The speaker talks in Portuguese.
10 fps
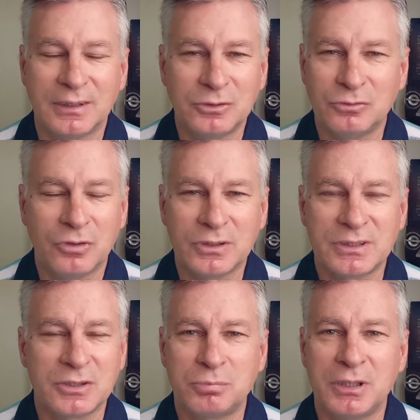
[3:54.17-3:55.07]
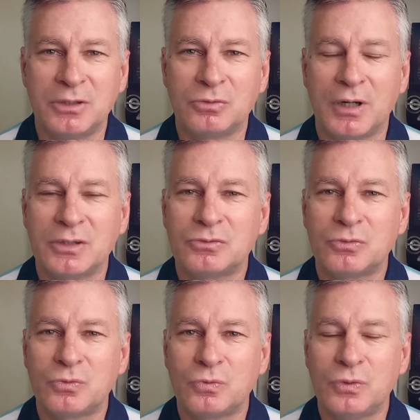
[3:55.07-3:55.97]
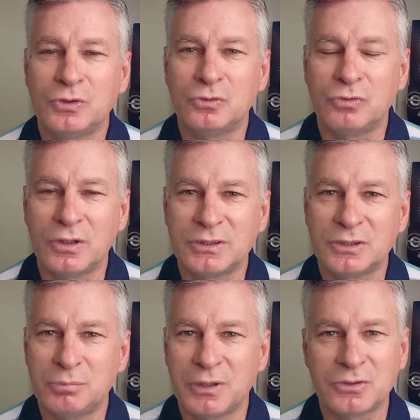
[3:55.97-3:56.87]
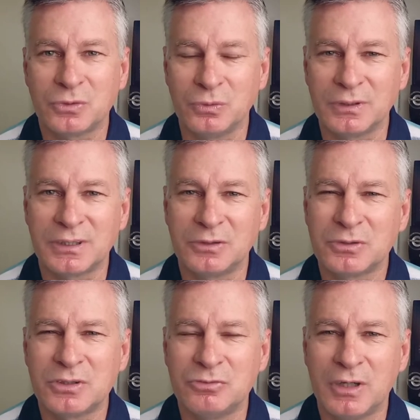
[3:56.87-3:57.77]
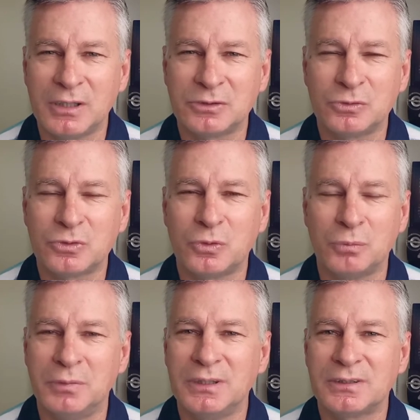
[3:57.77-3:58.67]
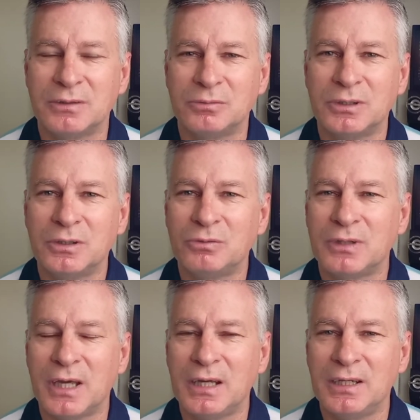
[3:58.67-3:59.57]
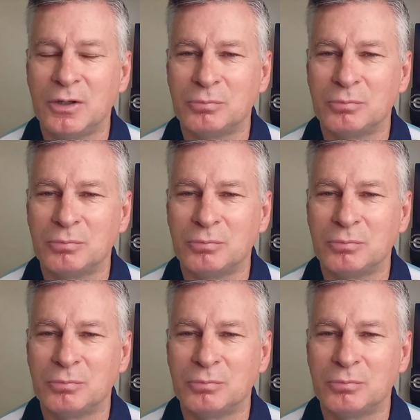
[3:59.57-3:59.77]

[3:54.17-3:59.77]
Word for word: tanto vozes espirituais quanto voz de pessoas que nos invejam, nos cobiçam e não querem